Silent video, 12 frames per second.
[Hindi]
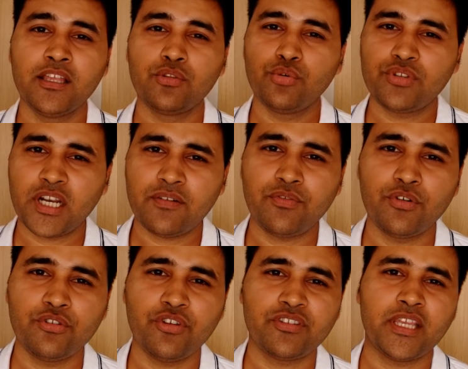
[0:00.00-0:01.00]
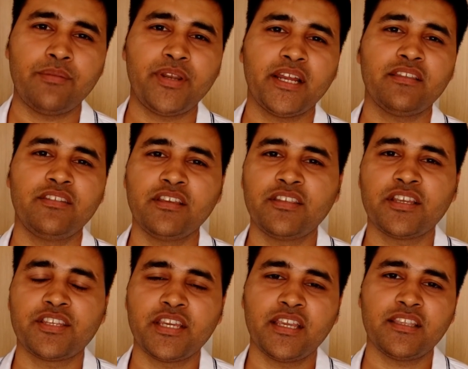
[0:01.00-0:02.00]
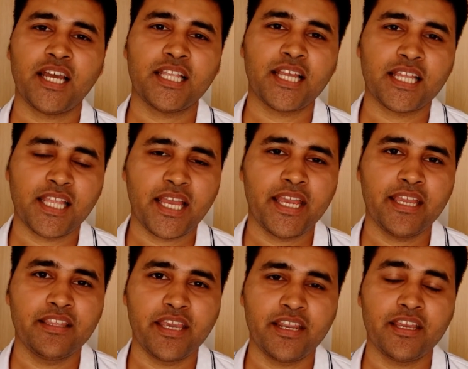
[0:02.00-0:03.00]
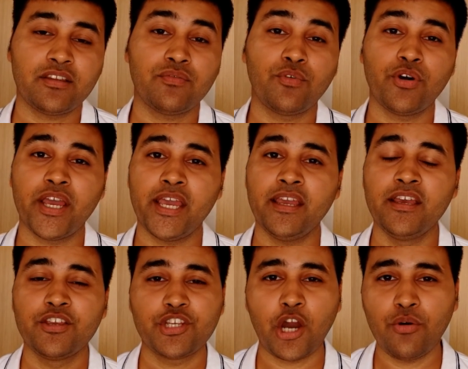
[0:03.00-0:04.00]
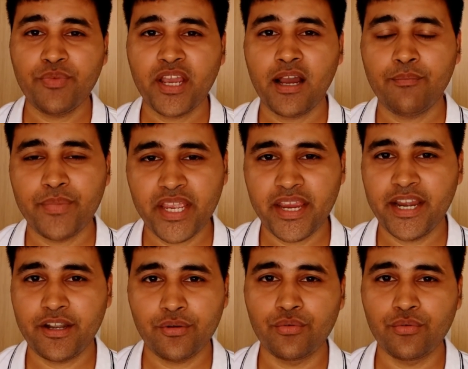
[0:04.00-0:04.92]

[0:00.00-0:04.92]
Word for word: दूसरा फ़ोन जो स्नैपड्रैगन 660 के साथ आता है नियरेस्ट वो है शाओमी का मी ए